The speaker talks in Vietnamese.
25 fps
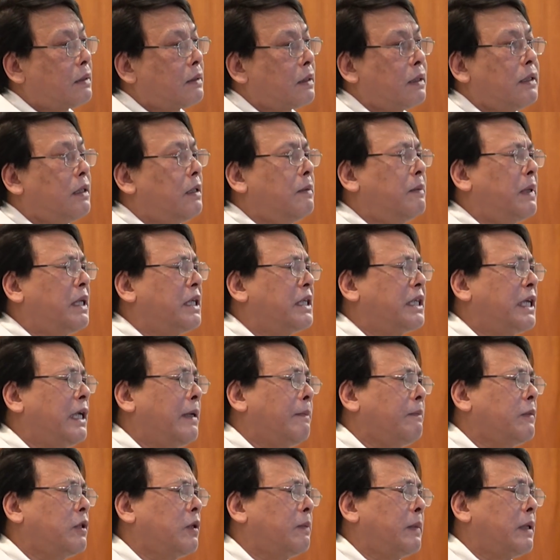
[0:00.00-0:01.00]
tự mình
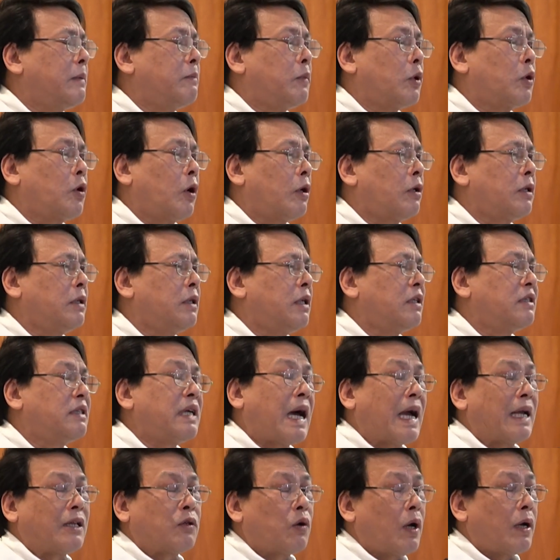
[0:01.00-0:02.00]
kiếm cho mình một con đường
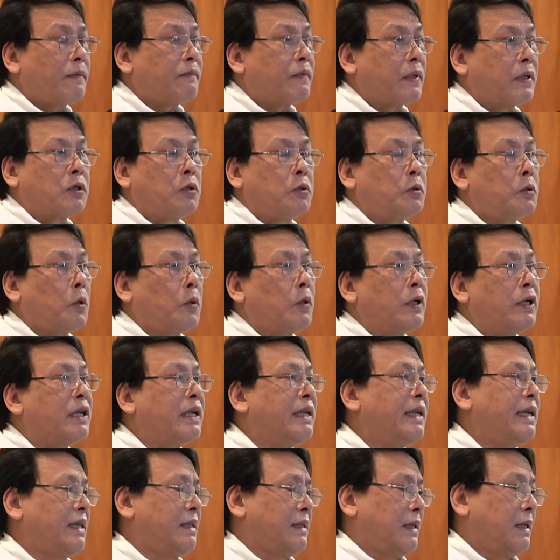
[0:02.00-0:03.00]
giải thoát và cứu rỗi
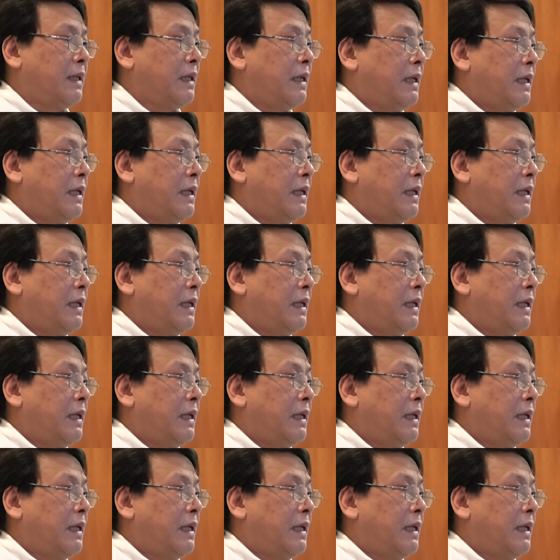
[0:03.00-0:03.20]
riêng